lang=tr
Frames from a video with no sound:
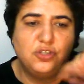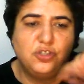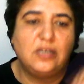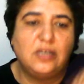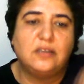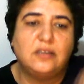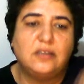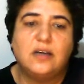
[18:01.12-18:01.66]

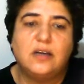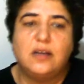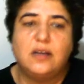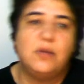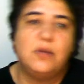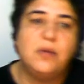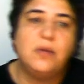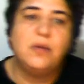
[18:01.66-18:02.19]
dakikada
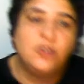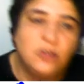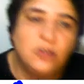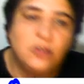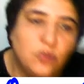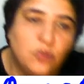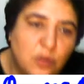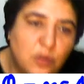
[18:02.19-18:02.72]
kaynamaya başladığını
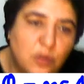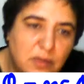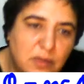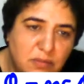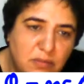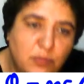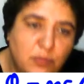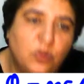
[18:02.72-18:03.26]
görebildin
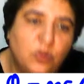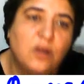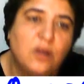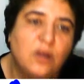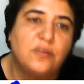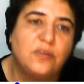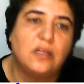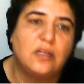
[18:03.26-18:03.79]
mi bu
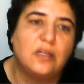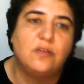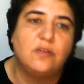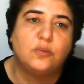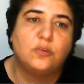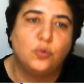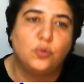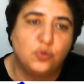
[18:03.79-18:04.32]
grafikten? Evet
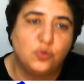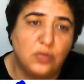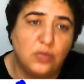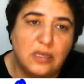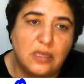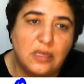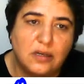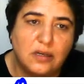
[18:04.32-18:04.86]
9.
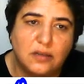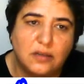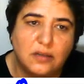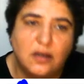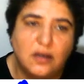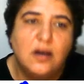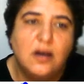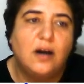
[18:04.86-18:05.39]
dakikada
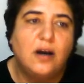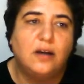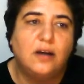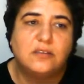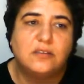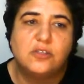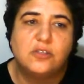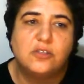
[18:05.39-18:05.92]

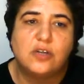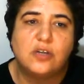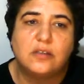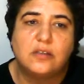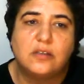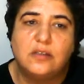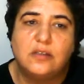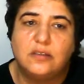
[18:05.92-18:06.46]
artık
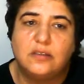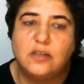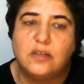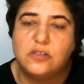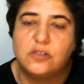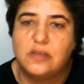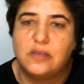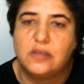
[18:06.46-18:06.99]
sıcaklık 40
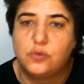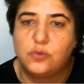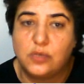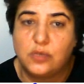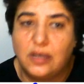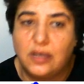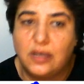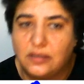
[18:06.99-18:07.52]
derece Celsius'e
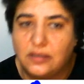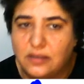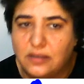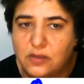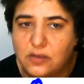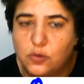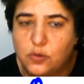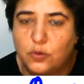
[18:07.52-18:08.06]
geldikten
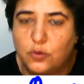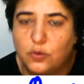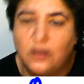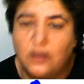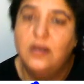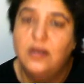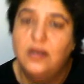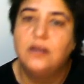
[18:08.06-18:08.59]

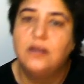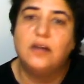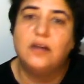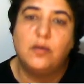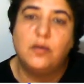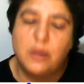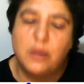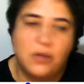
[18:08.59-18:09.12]
sonra ne
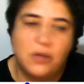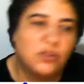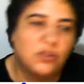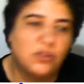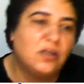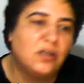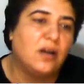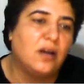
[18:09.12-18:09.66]
yapmaya
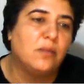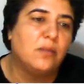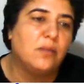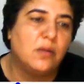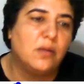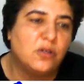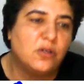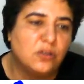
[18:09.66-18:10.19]
başladı? Kaynamaya
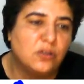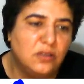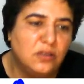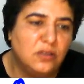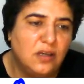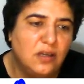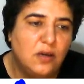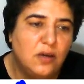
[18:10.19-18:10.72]
başladı.
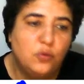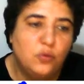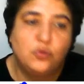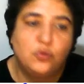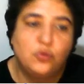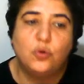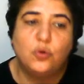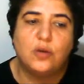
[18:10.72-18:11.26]
3'ü
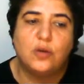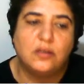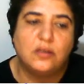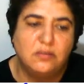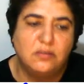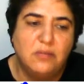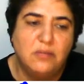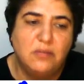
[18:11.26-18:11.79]
de
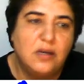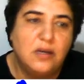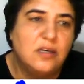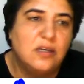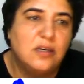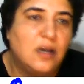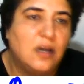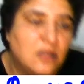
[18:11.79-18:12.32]
öğrendim.
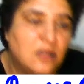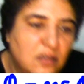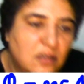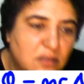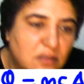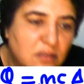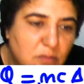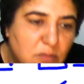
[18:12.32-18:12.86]
Yani
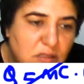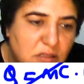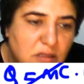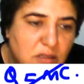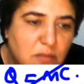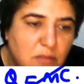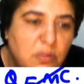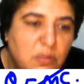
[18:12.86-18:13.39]
yanıtımız
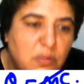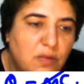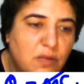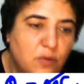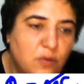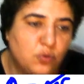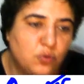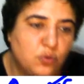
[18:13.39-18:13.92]
1 ve
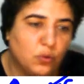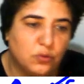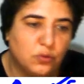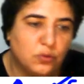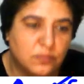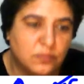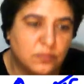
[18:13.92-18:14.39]
3 oldu.